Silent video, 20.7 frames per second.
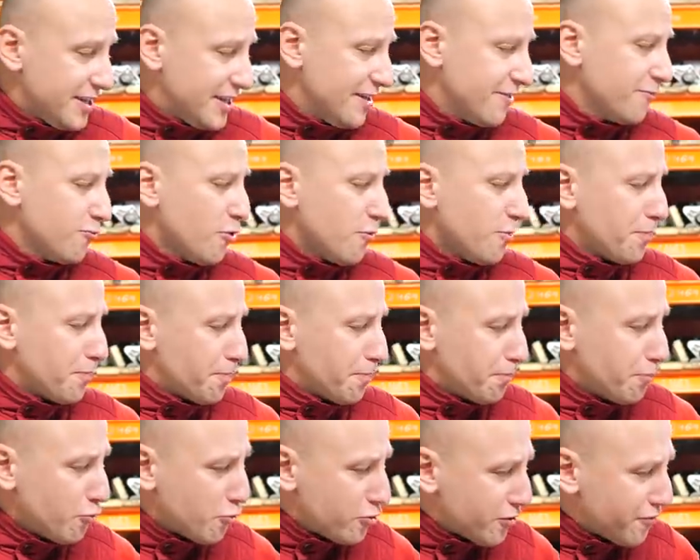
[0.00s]
его
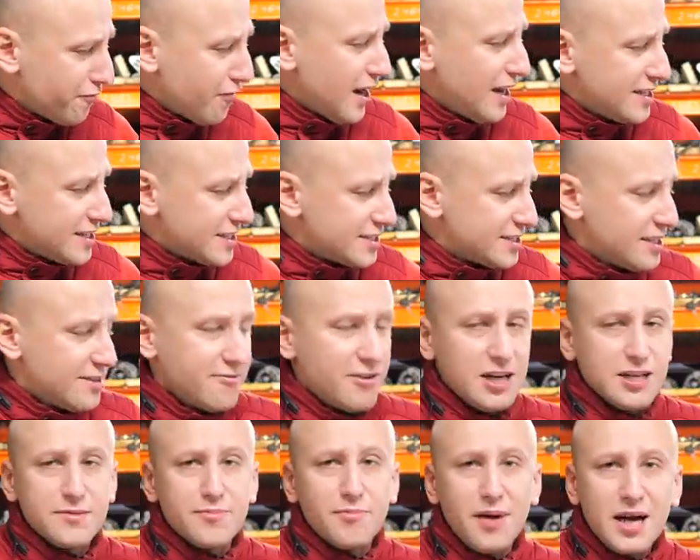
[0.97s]
буквально
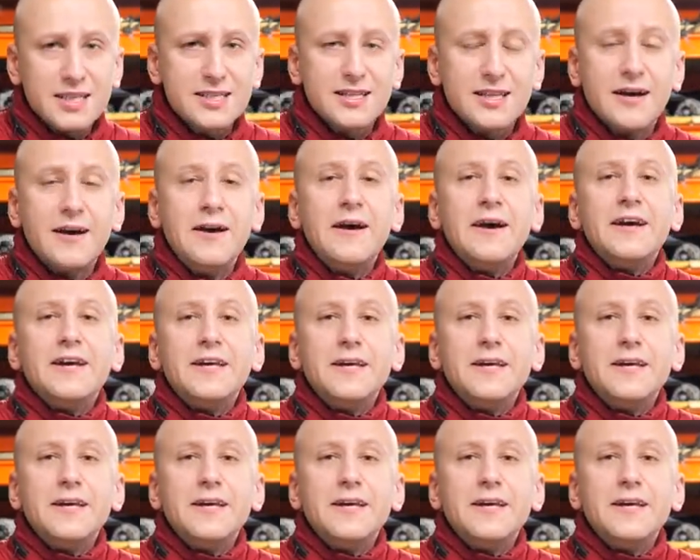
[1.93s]
заливает масло